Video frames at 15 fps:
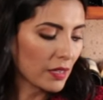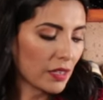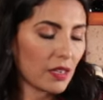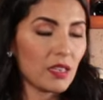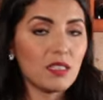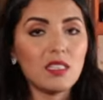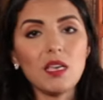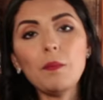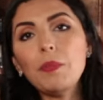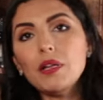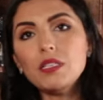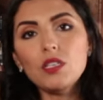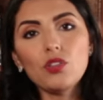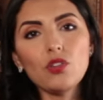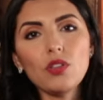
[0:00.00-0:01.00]
que siempre ha
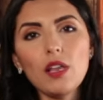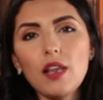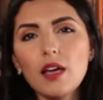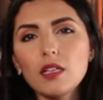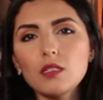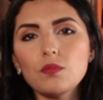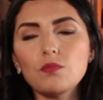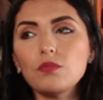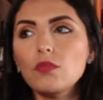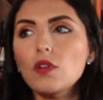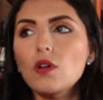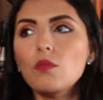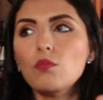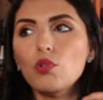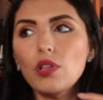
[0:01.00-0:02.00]
sido de las
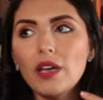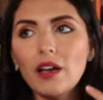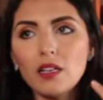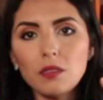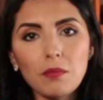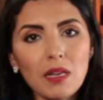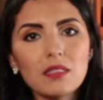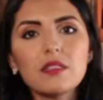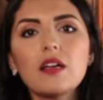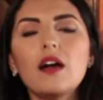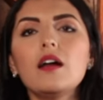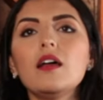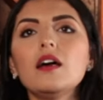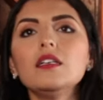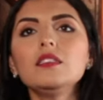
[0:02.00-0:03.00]
bodegas más
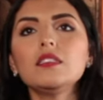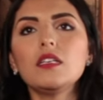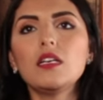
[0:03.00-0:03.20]
caras.